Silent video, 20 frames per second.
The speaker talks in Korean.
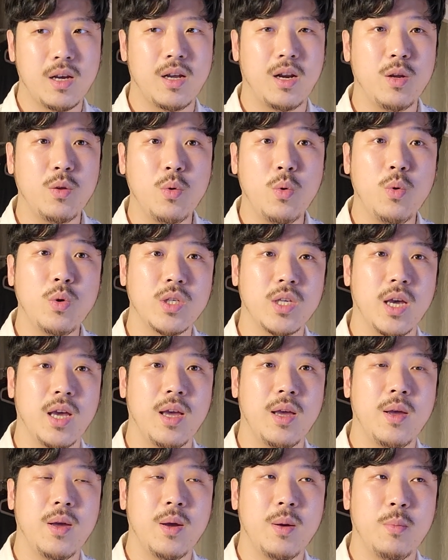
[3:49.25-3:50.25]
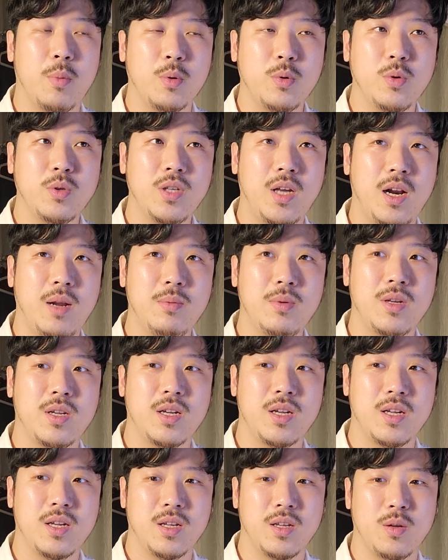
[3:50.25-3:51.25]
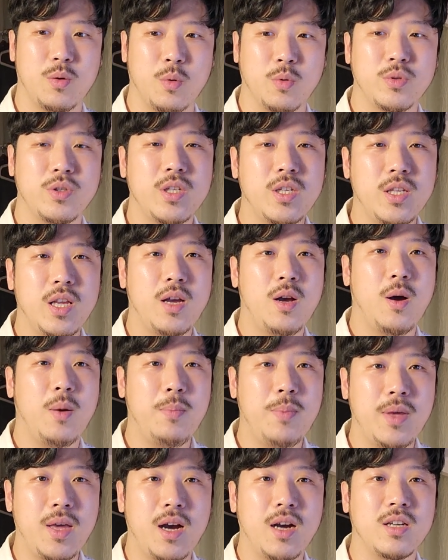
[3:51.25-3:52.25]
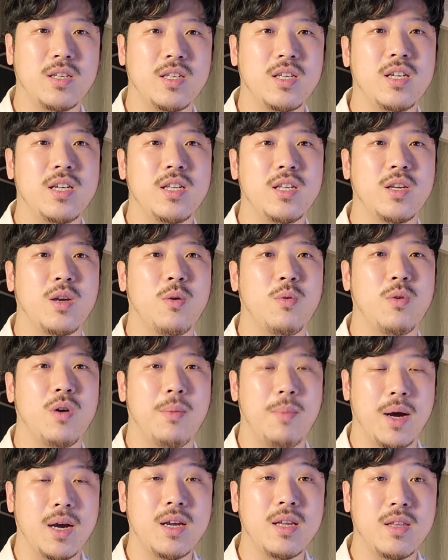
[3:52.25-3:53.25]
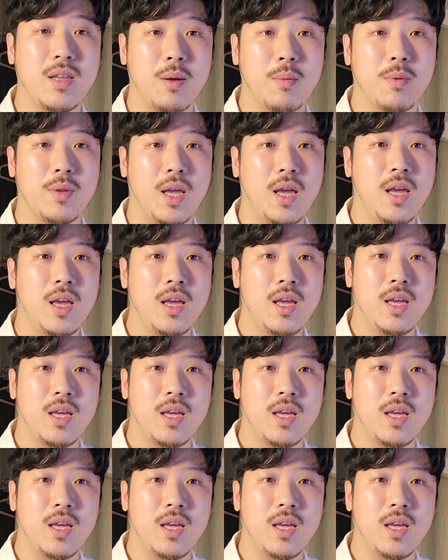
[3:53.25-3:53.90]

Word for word: 그래도 이제 보통 사람들은 로스팅된 커피 향을 즐기는 경우가 많기 때문에